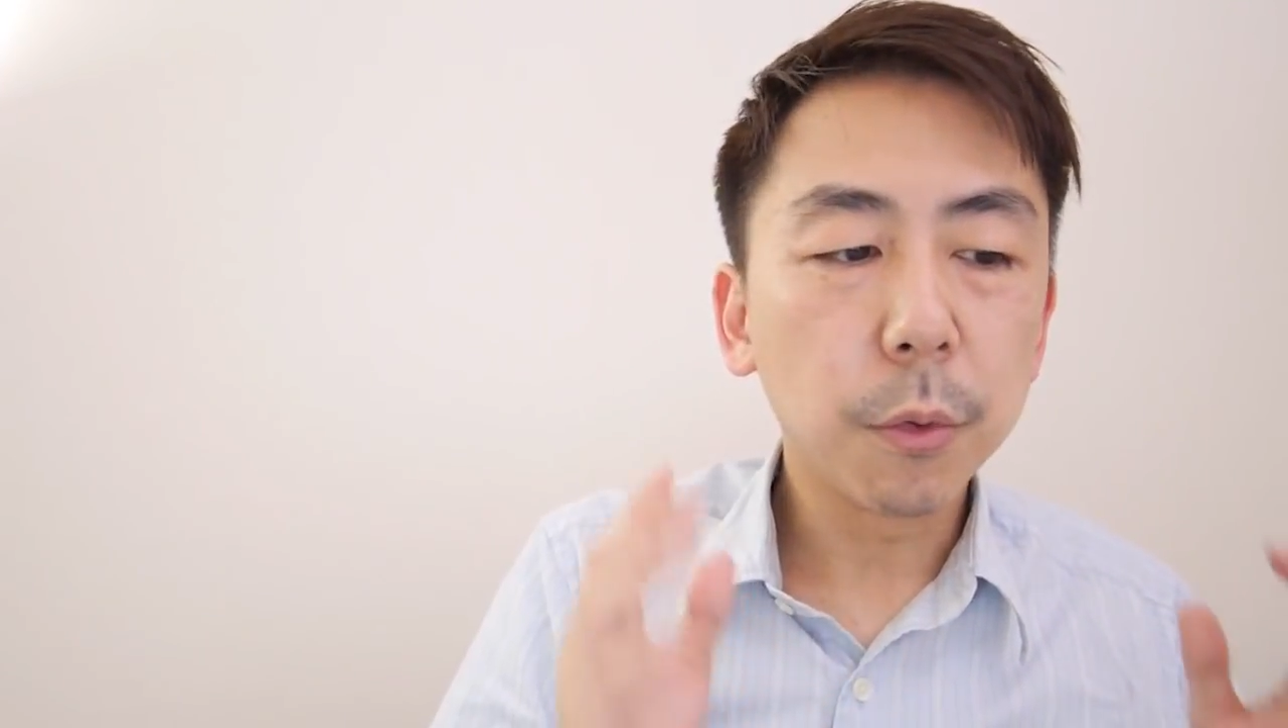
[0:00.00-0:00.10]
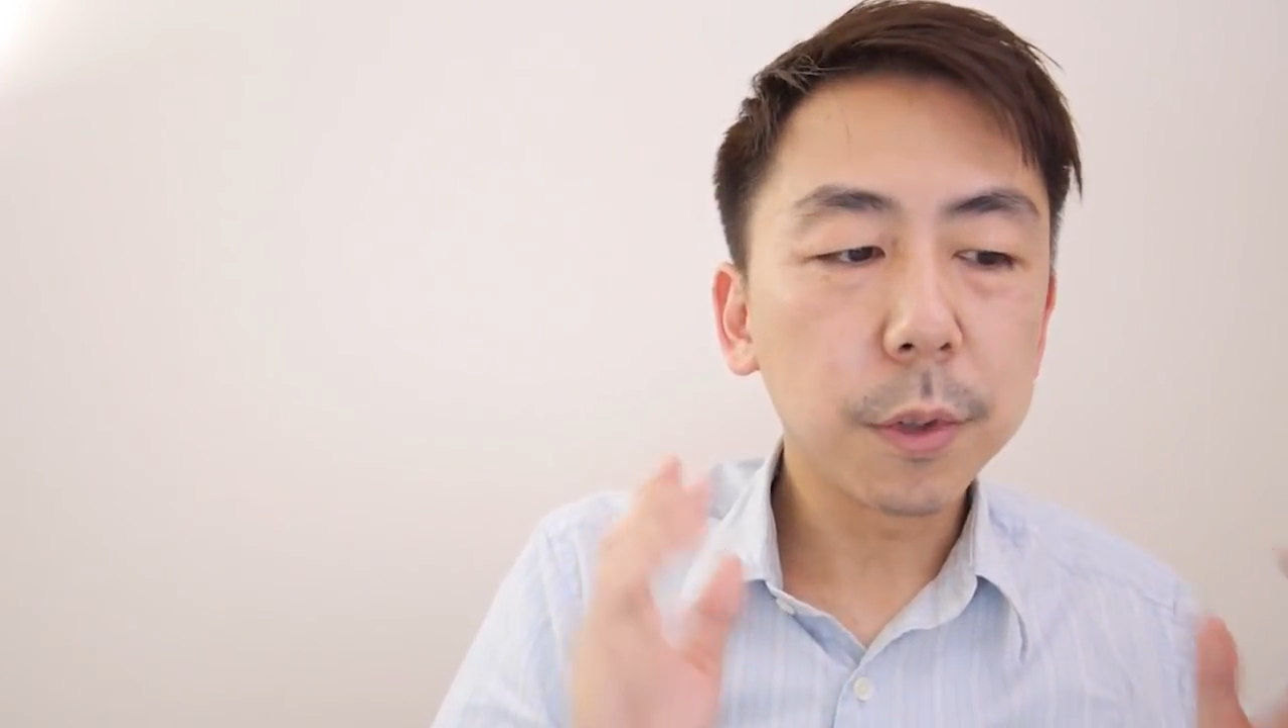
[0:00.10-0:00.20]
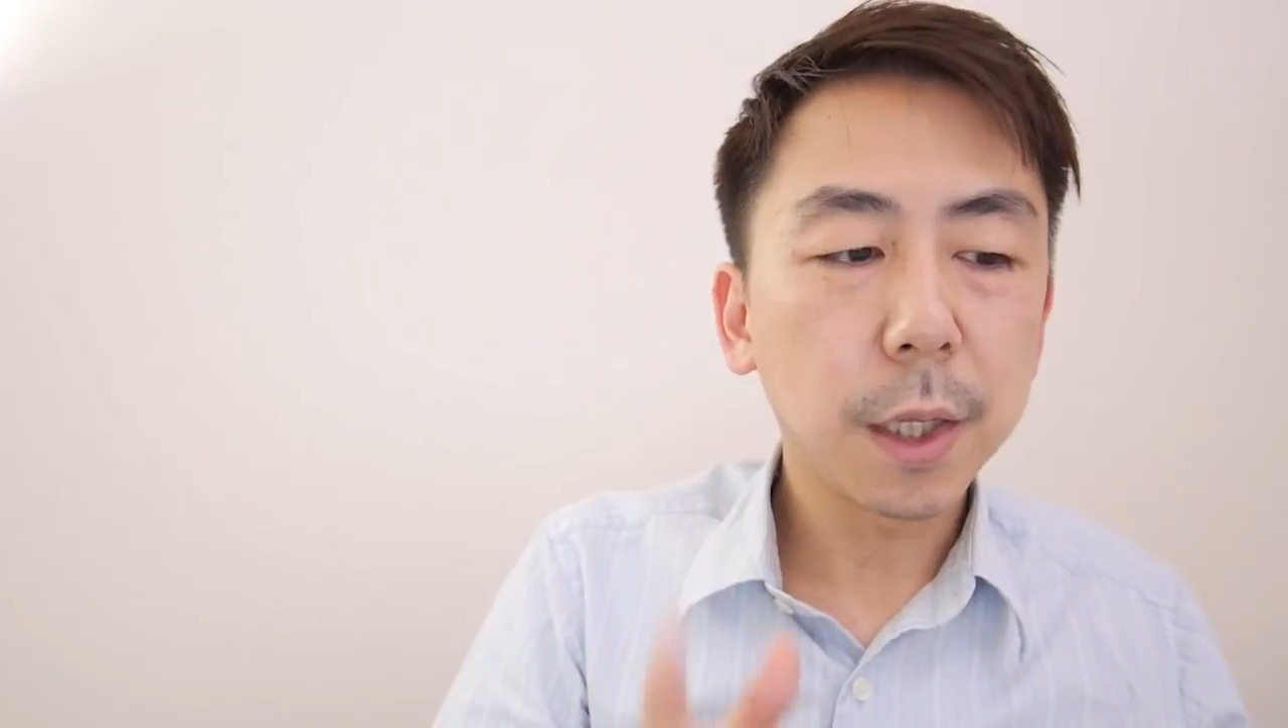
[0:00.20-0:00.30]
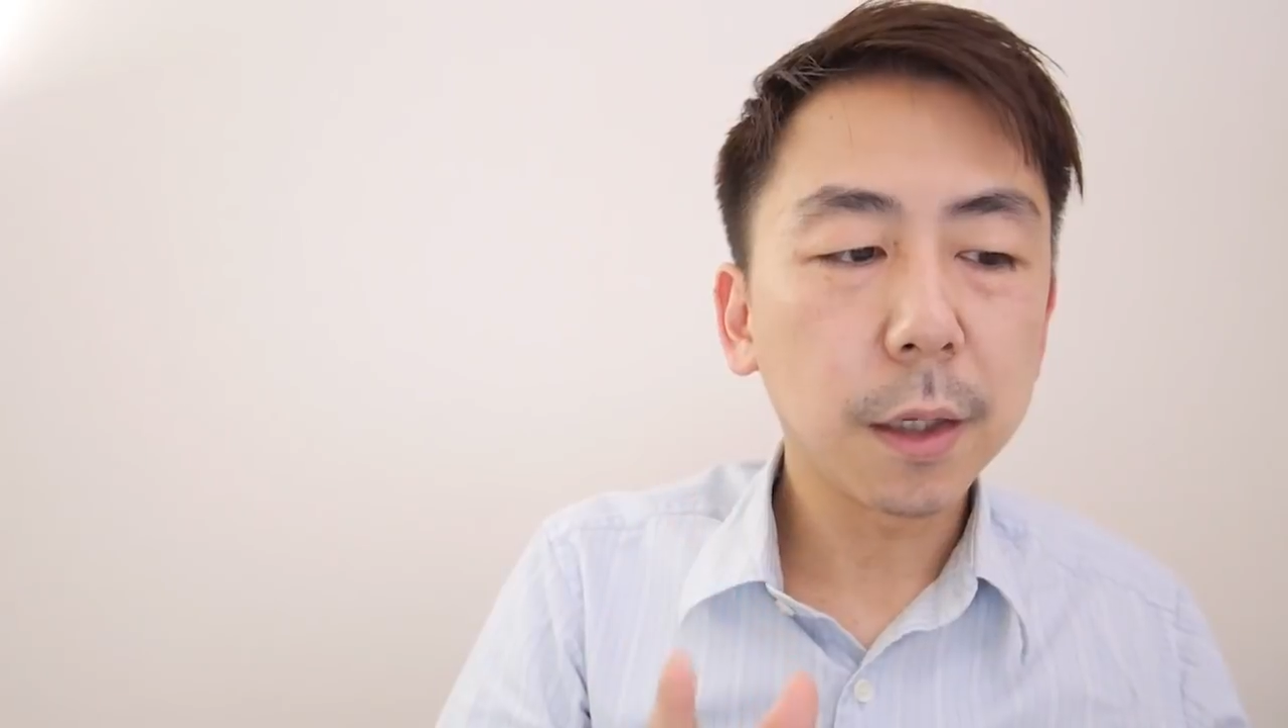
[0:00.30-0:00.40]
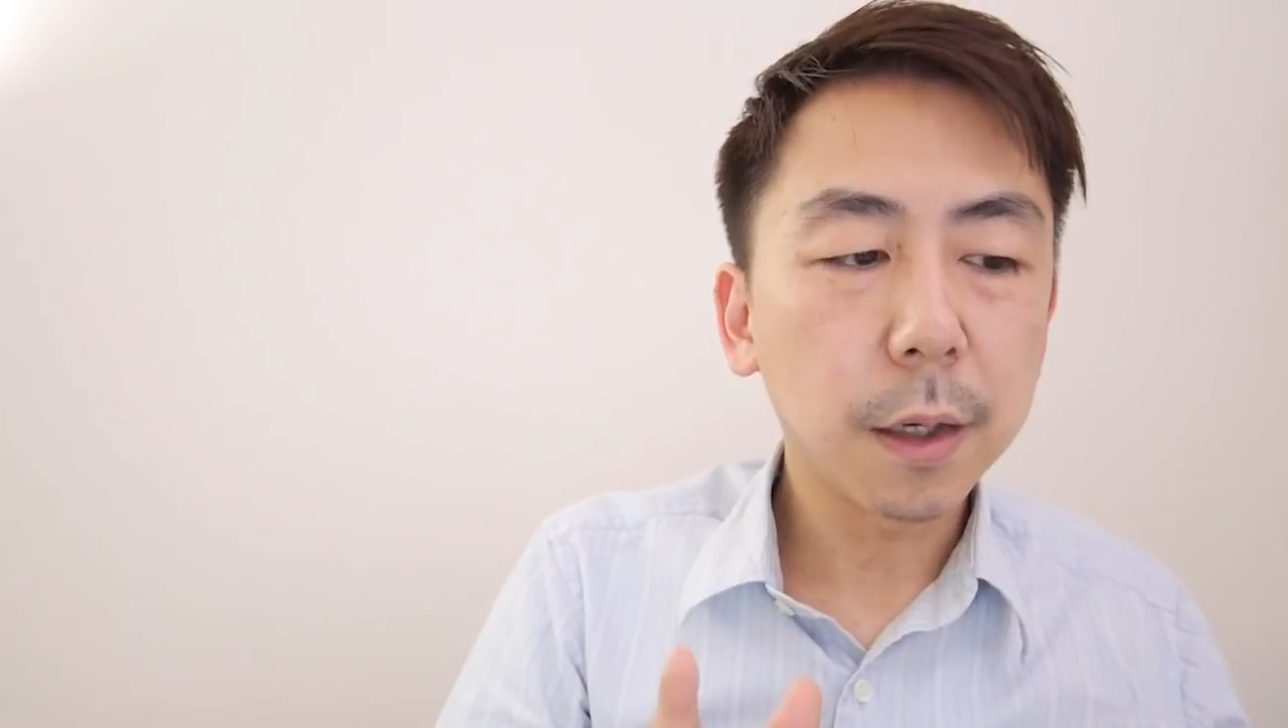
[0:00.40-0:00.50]
う
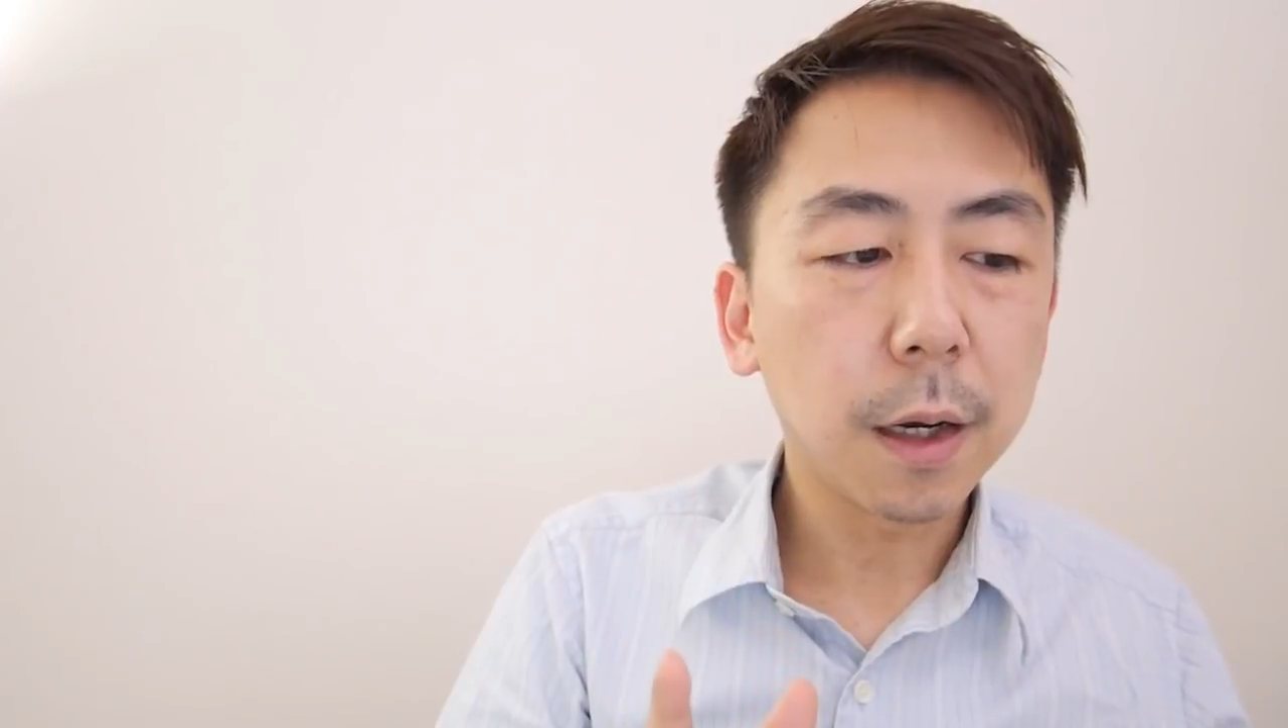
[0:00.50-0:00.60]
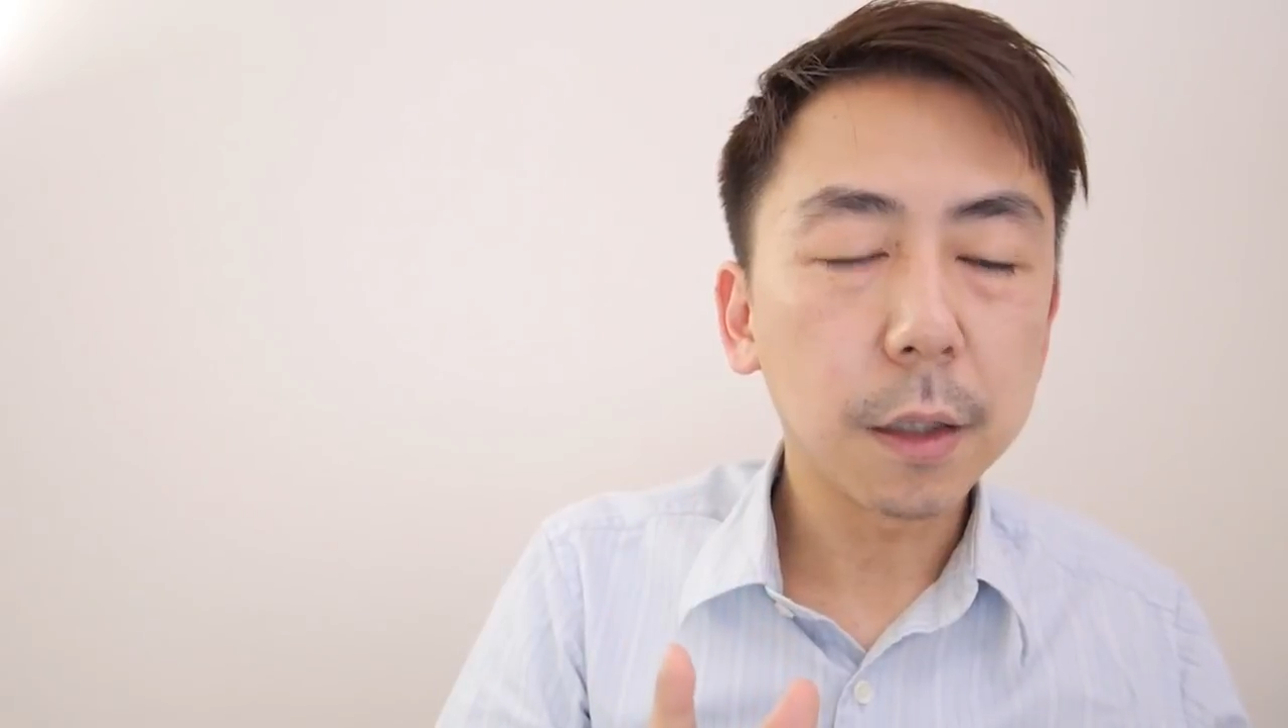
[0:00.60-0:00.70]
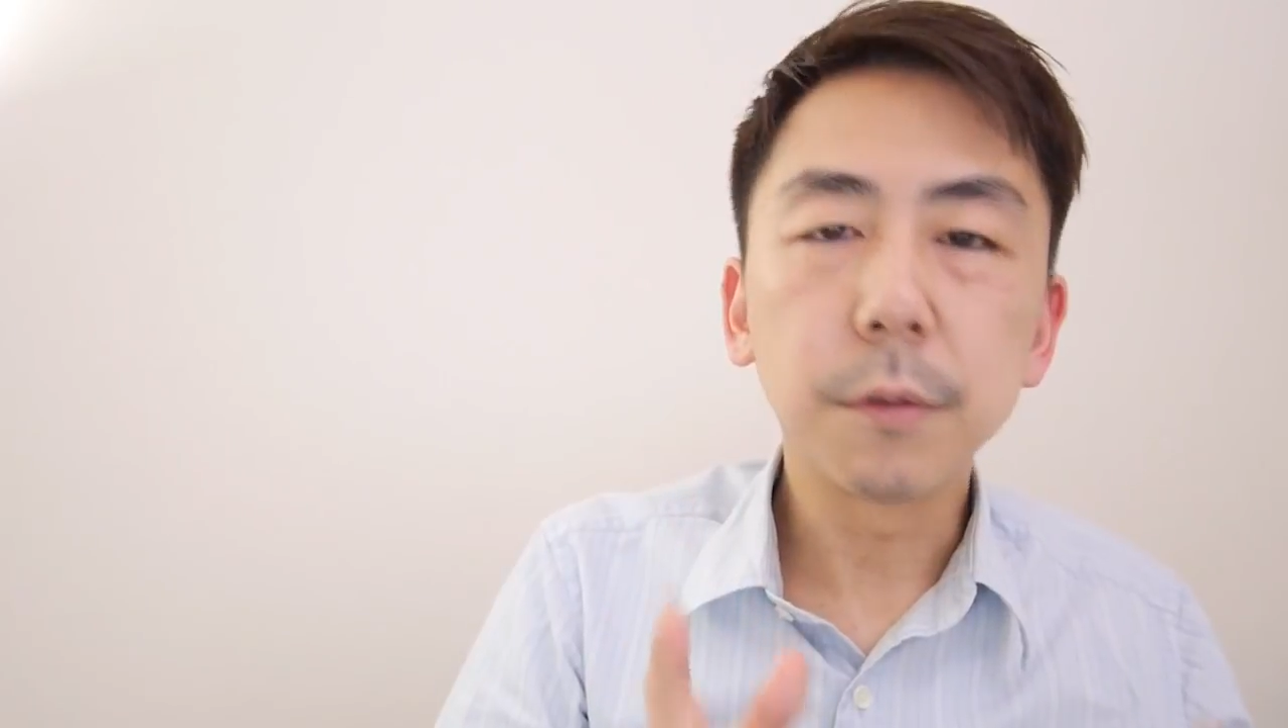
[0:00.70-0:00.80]
問題が